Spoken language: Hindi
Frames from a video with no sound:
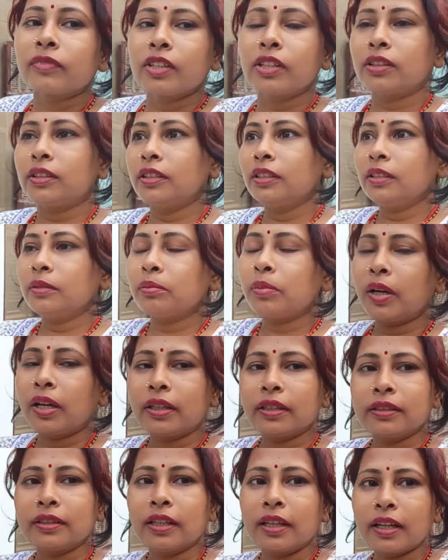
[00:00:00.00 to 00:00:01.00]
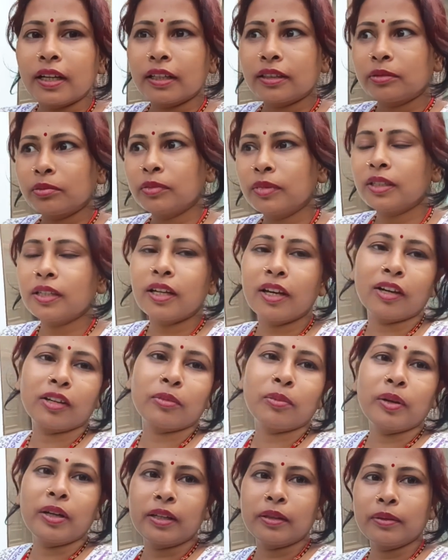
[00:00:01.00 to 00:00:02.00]
तो तीन पार्टी था रात में
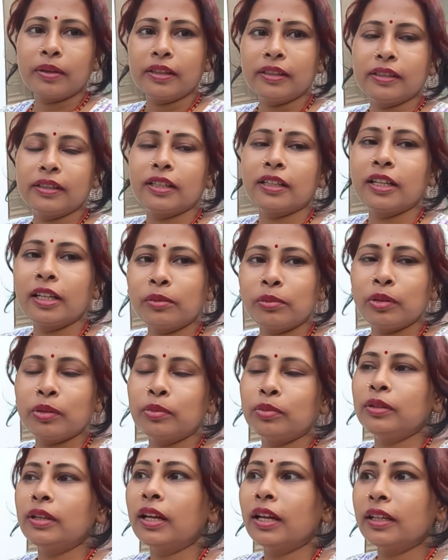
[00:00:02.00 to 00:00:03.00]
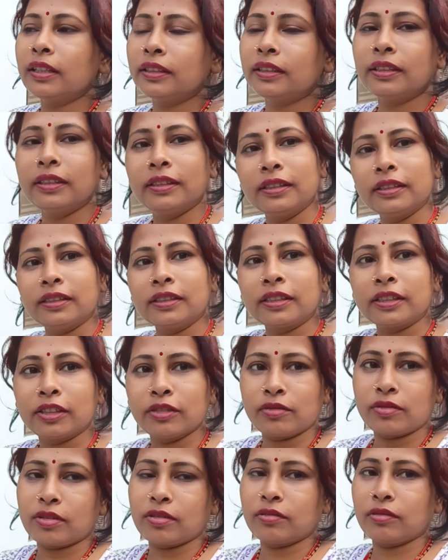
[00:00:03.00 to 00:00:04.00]
और बड़ी वाली ननद भी बुलाई थी
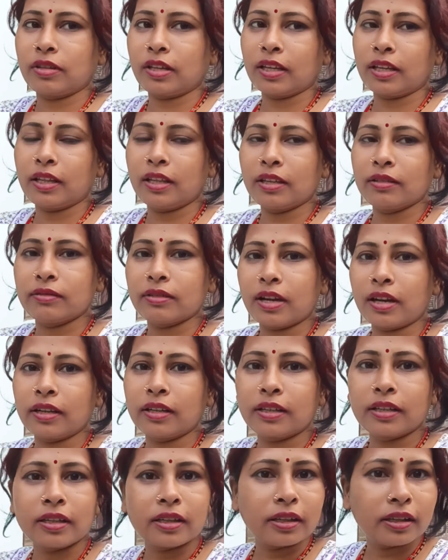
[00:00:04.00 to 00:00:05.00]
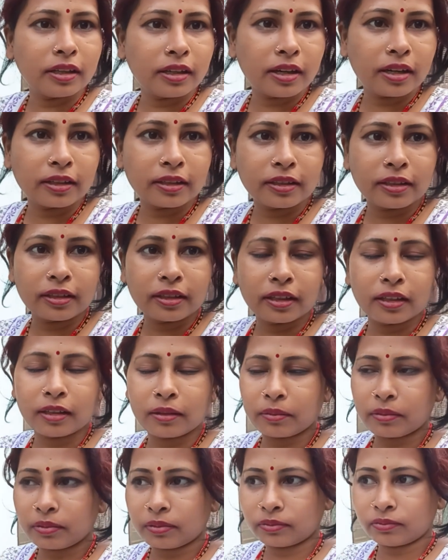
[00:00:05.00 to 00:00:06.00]
क्योंकि उनके देवरानी के लड़की का
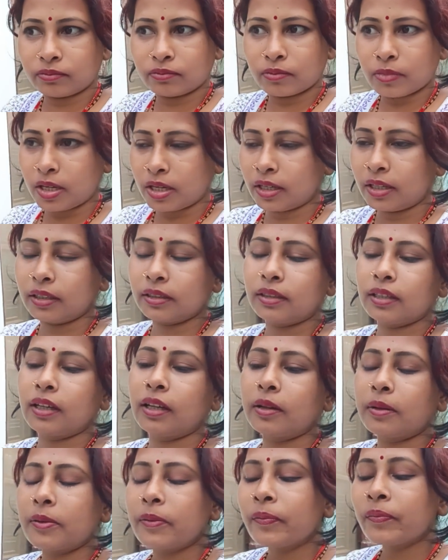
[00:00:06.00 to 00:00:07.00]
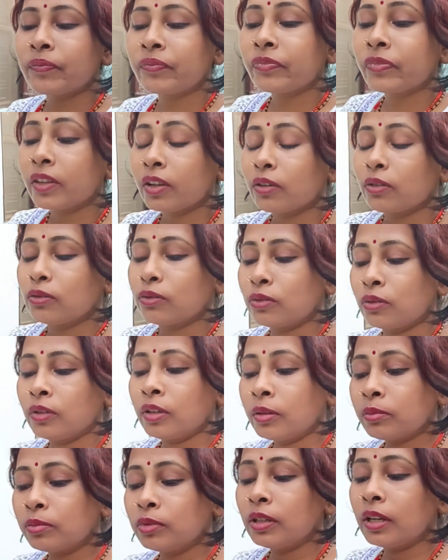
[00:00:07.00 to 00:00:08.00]
बर्थडे था
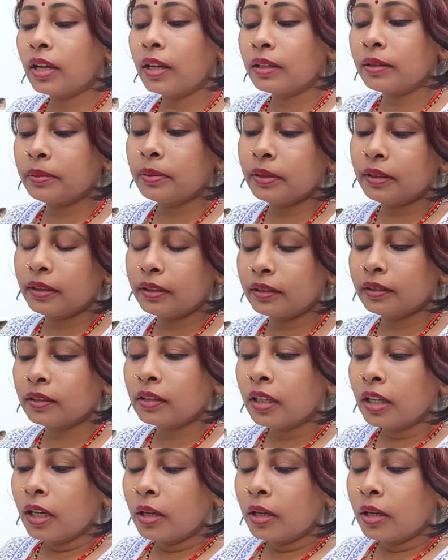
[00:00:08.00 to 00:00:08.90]
उन्होंने बुलाई हुई थी